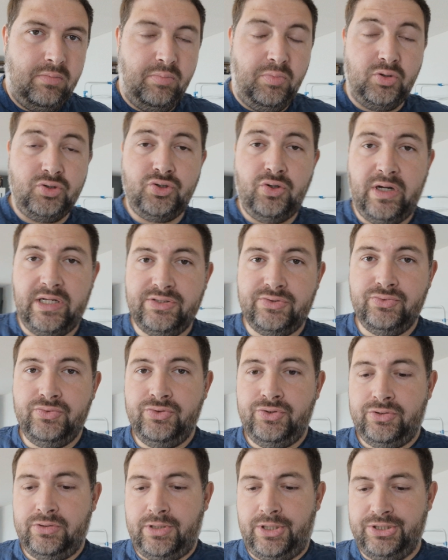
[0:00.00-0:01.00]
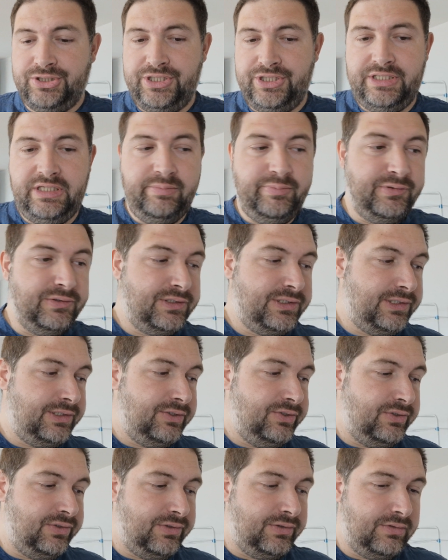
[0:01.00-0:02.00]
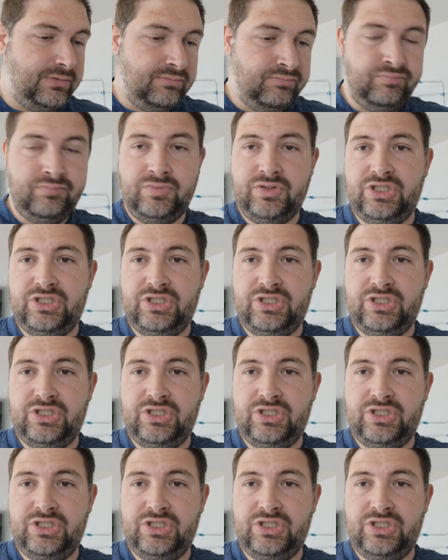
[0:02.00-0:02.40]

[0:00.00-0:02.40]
Bonjour à tous. Quand j'étais petit, euh,